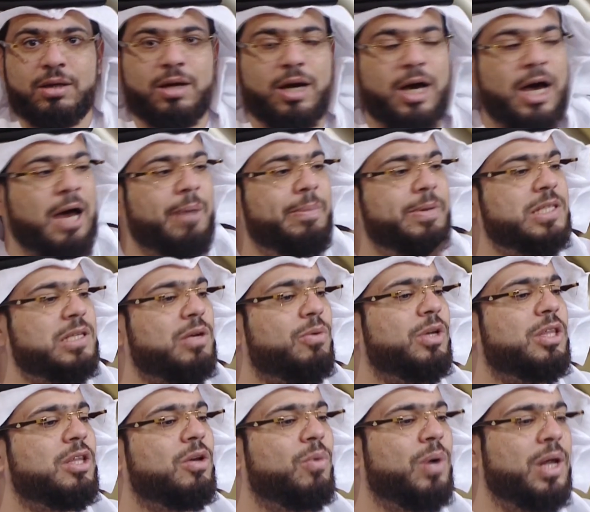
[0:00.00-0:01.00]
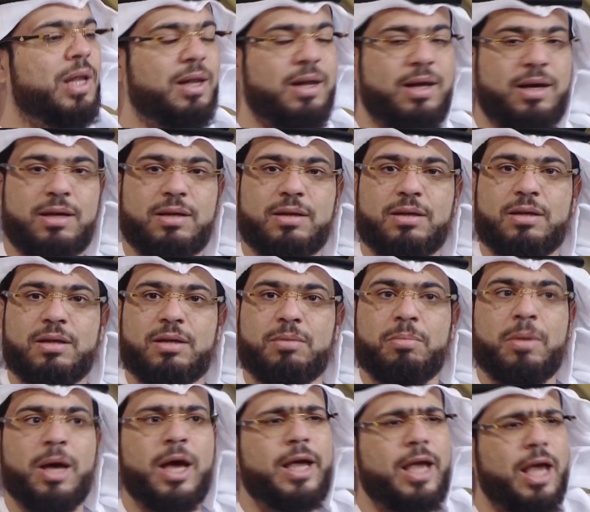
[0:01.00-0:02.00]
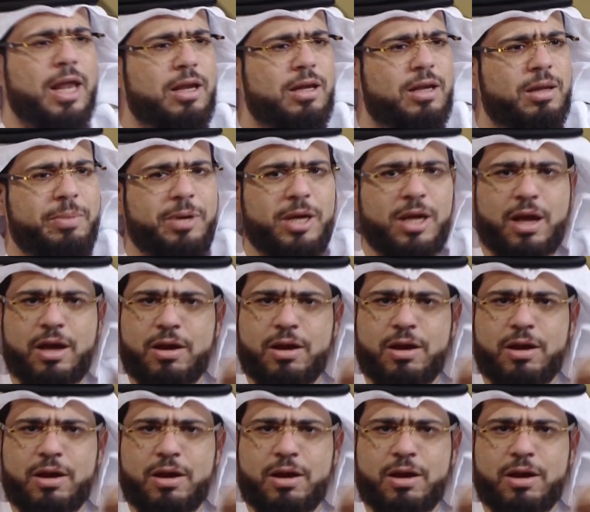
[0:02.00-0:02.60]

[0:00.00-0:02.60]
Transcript: عبس وتولى ما كان للنبي